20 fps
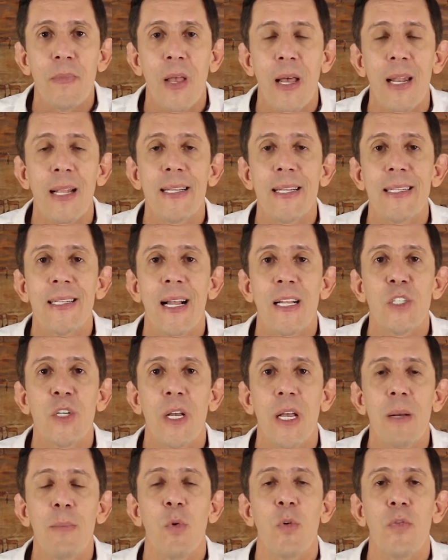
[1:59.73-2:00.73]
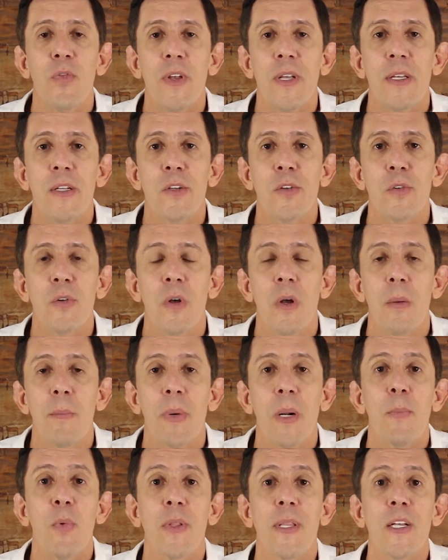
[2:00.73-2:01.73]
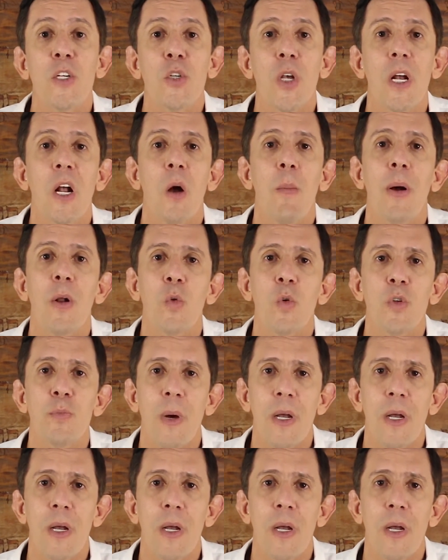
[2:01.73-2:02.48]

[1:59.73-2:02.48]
a necessidade de remover isso para poder enxergar uma luz